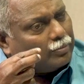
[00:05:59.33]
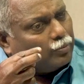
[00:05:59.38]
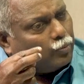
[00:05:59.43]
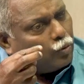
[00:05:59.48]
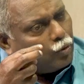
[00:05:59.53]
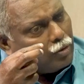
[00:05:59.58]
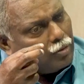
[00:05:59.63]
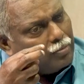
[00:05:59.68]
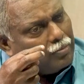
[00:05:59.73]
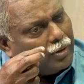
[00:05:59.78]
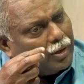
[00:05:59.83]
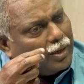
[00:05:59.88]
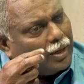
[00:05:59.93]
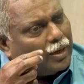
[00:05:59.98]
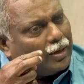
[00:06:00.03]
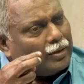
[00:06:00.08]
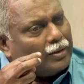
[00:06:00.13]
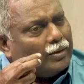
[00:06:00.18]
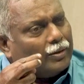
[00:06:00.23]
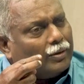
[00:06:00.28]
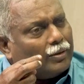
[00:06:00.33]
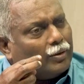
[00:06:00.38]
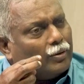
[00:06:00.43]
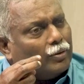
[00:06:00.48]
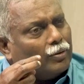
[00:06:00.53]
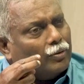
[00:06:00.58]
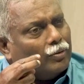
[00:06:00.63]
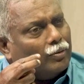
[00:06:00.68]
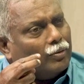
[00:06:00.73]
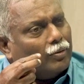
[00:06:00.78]
பொறுமையாக
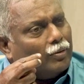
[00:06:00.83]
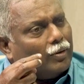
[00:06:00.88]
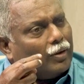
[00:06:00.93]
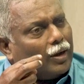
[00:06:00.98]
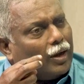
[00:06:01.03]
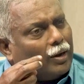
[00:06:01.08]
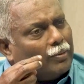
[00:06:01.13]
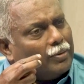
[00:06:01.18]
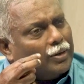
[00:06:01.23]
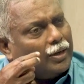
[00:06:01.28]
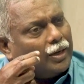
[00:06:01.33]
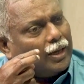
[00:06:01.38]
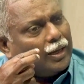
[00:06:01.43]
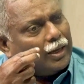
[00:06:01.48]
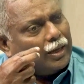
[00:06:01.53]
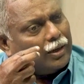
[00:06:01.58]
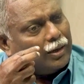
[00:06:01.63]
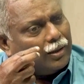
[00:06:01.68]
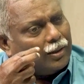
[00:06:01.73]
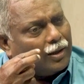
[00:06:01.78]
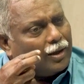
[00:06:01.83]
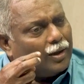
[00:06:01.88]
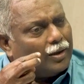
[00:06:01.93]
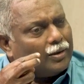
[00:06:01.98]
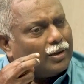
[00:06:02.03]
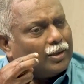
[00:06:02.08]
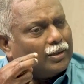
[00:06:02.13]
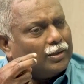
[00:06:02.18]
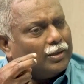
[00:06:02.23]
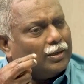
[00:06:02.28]
இருக்கணும் அப்படின்னு நான் என்ன தான்
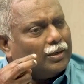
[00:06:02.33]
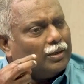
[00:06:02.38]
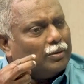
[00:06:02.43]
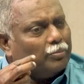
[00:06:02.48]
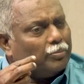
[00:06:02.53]
கற்றுக்கிட்டு